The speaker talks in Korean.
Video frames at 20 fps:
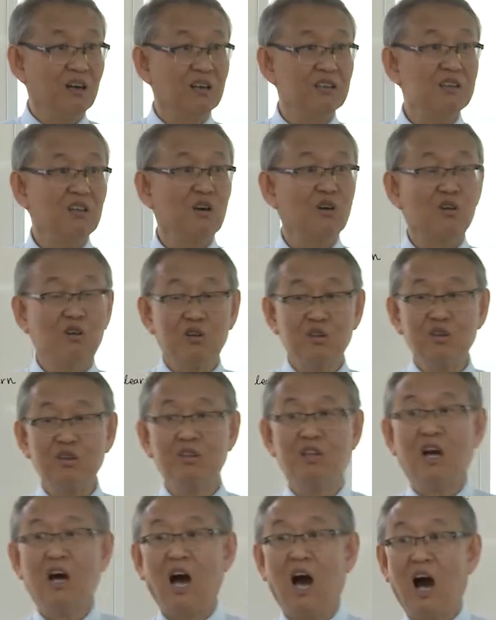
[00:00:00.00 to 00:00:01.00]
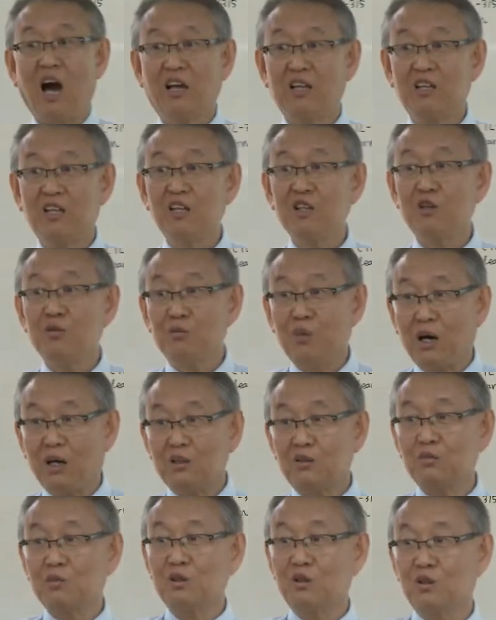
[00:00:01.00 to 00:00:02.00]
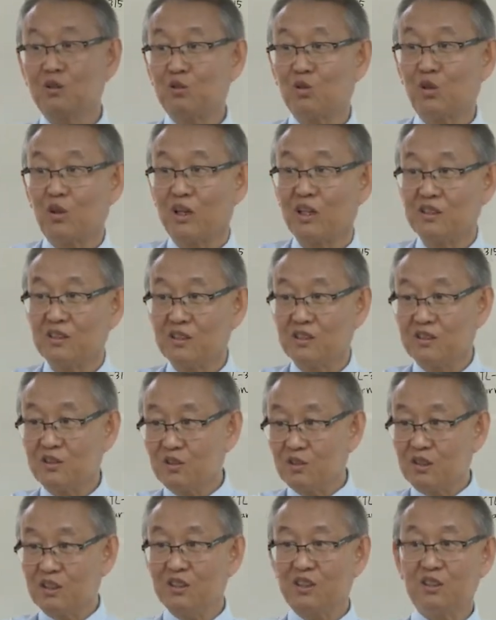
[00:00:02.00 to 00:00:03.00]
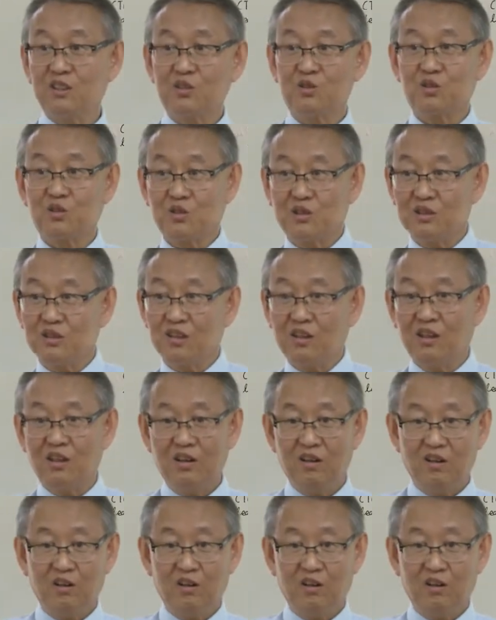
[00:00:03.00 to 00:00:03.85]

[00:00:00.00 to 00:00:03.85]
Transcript: 근데 그거는 IT 디파트먼트에 속해져 있어요. 이 기술은.